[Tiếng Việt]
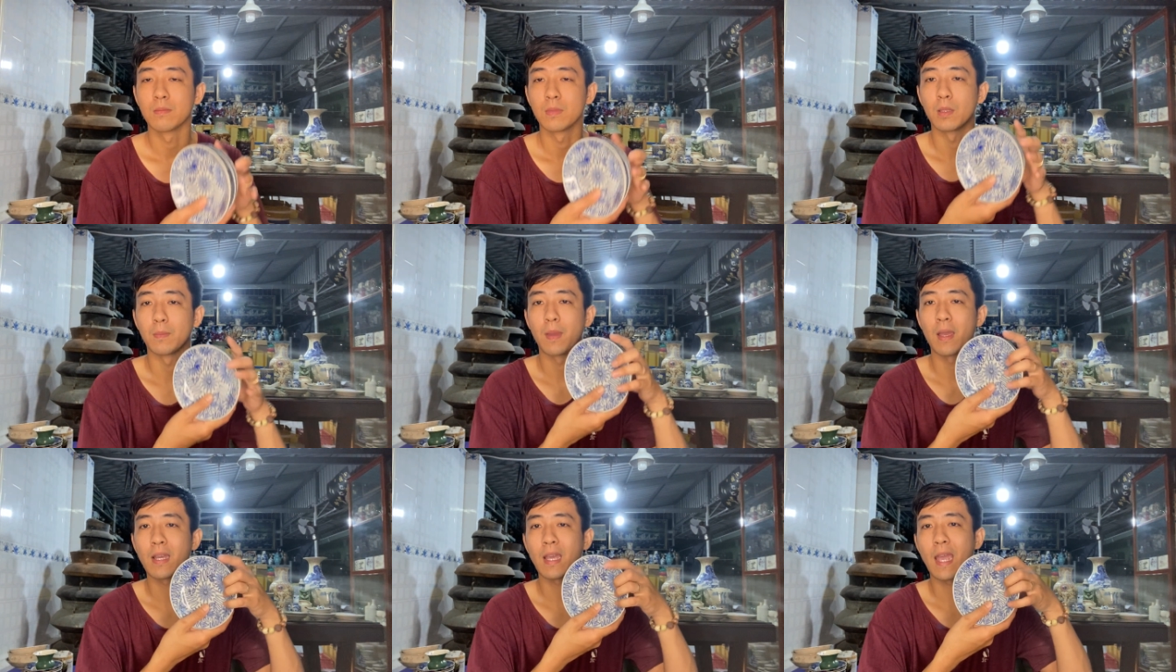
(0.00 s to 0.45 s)

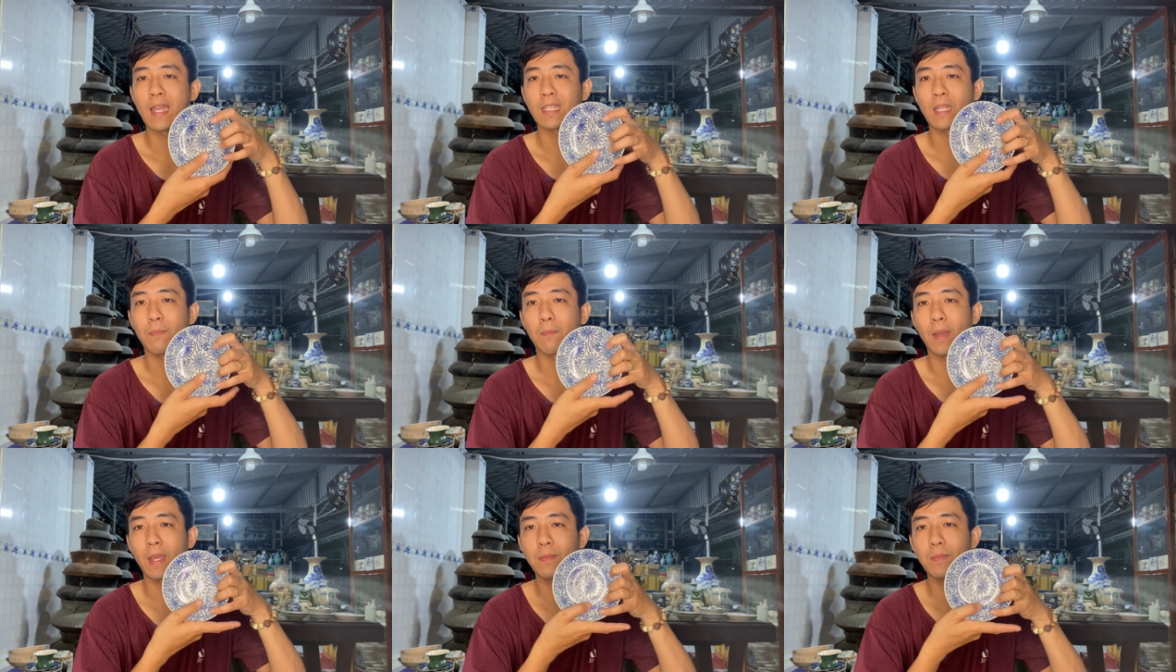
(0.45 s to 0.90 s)
mình bán
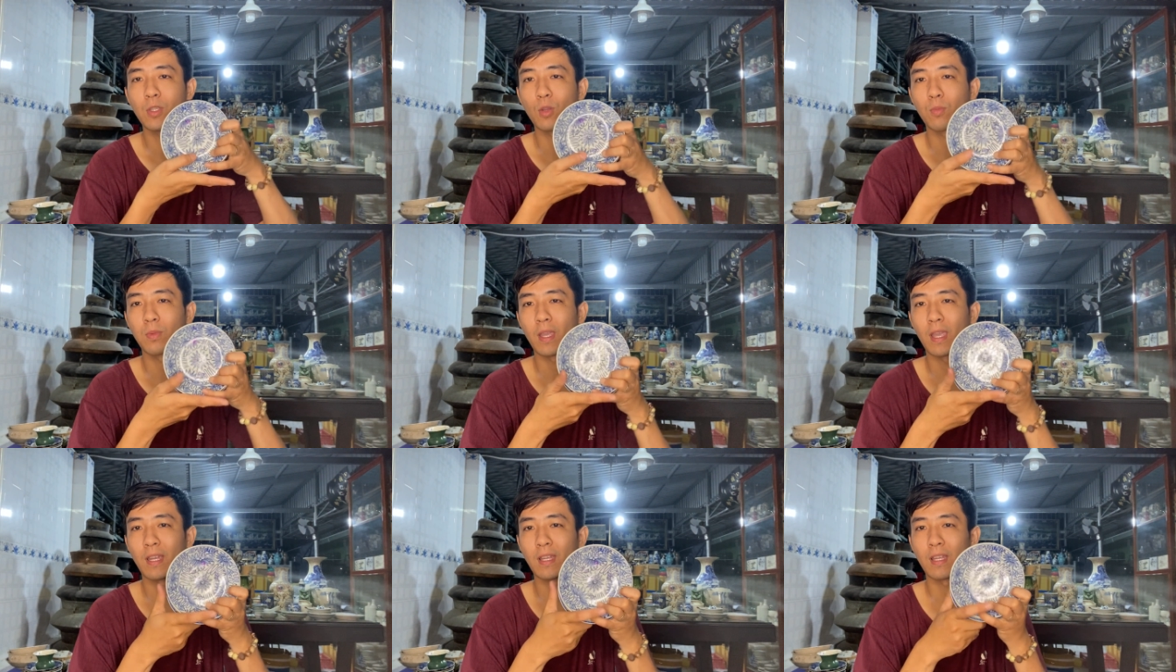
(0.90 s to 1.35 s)
270
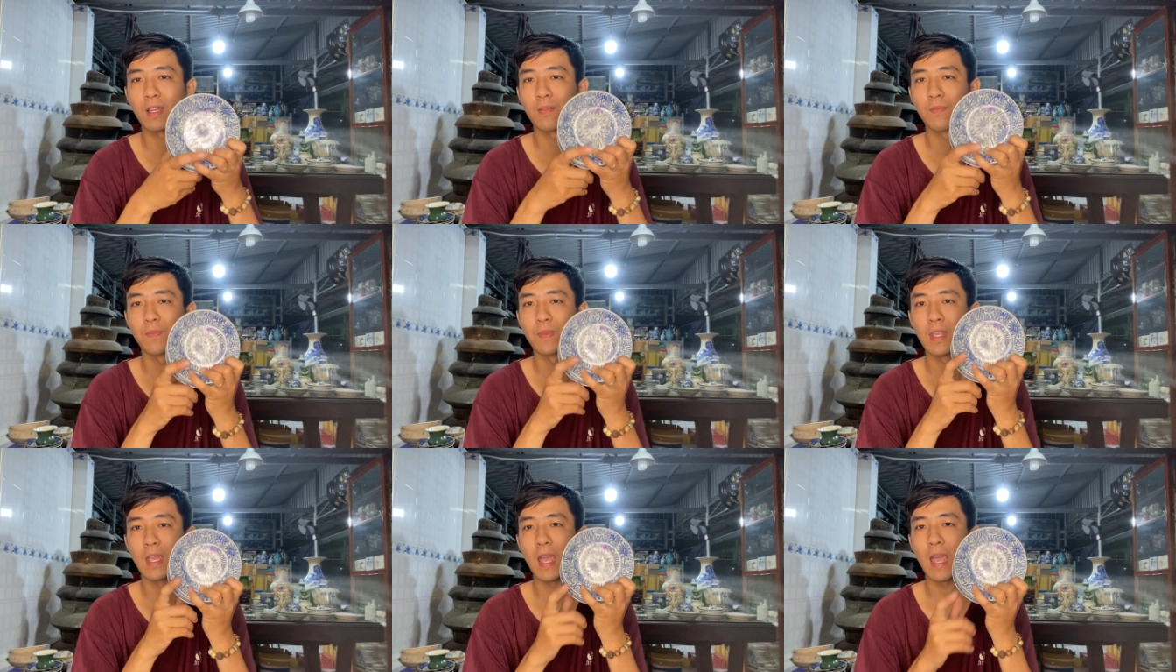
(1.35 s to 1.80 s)
ngàn nha
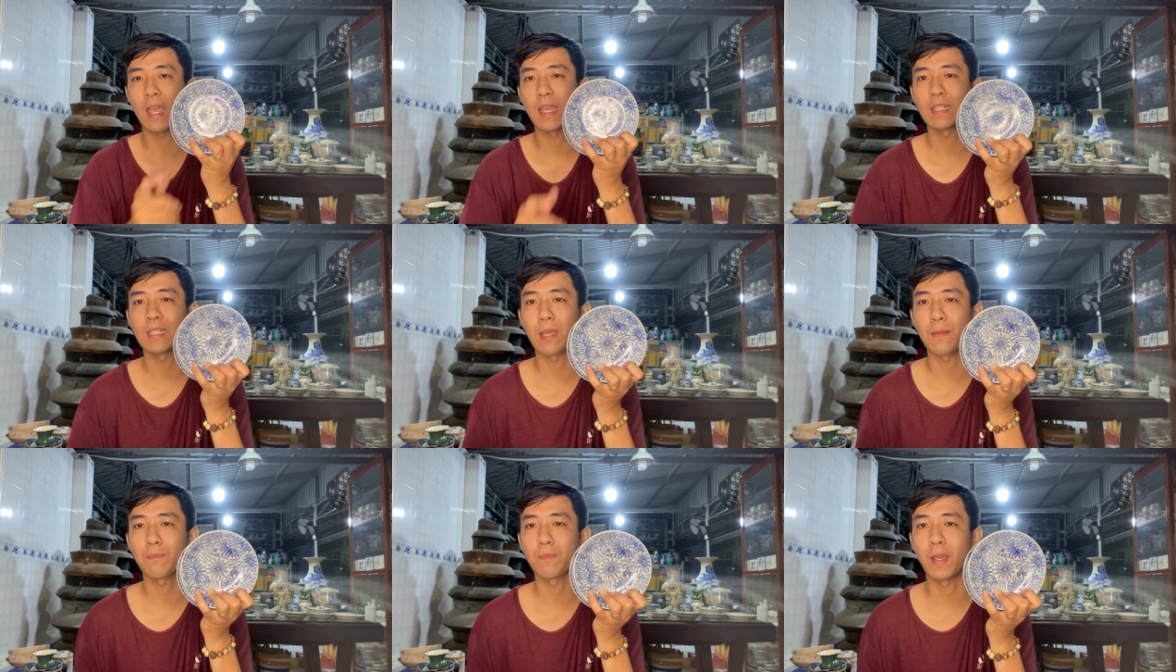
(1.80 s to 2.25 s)

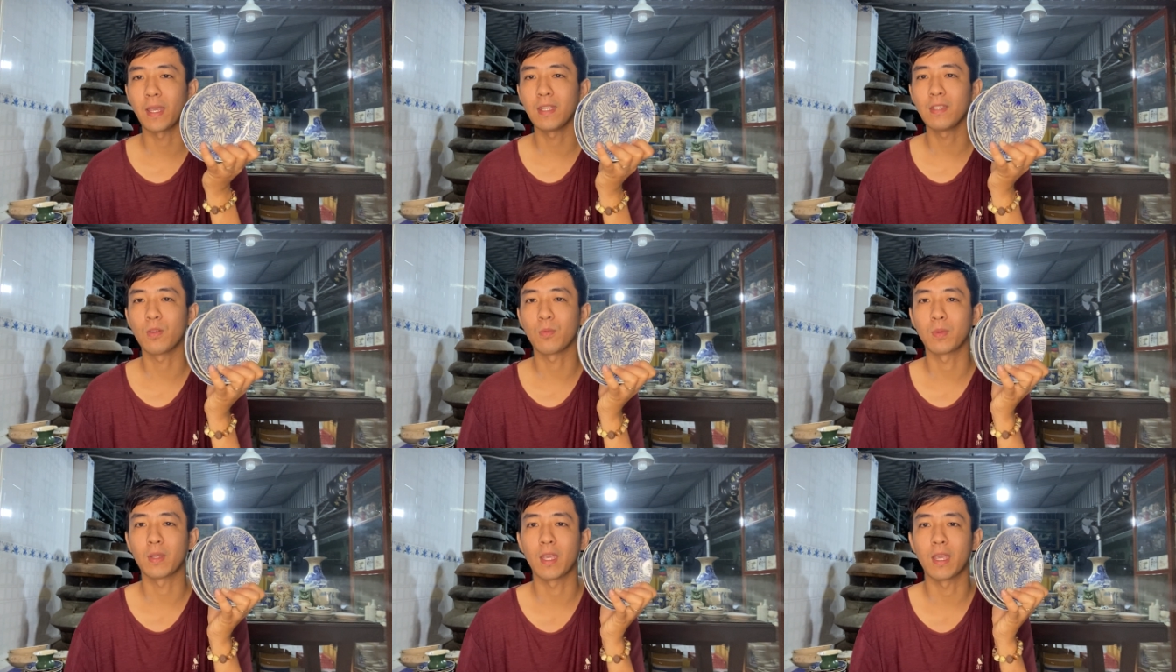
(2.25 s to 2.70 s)

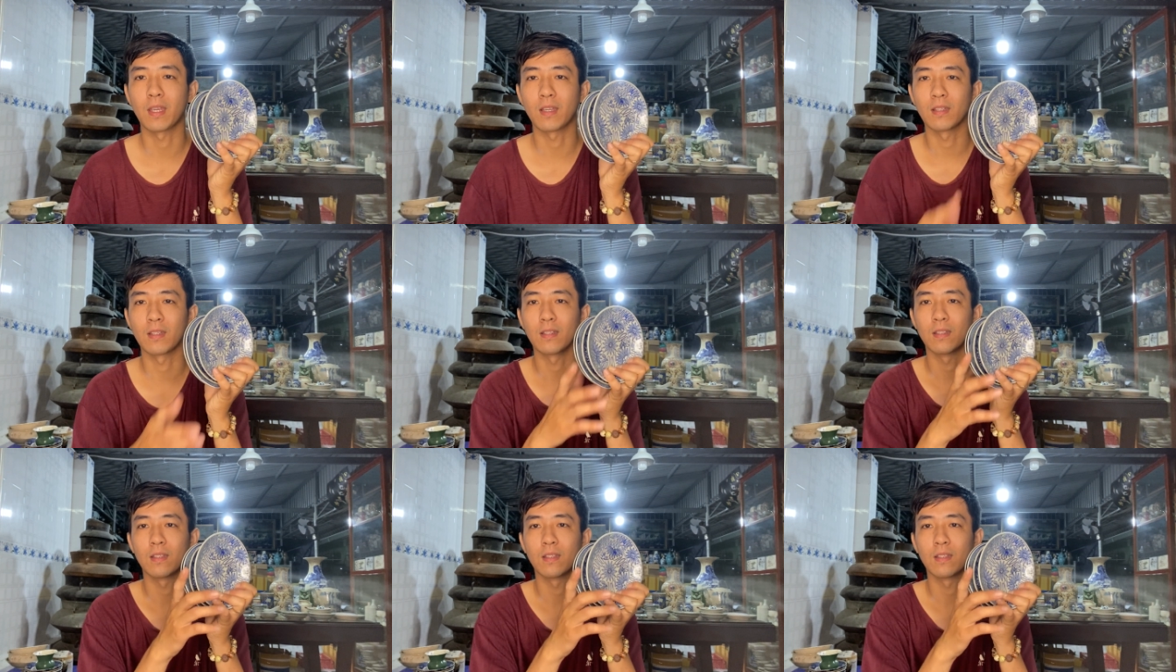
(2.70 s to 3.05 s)
270 ngàn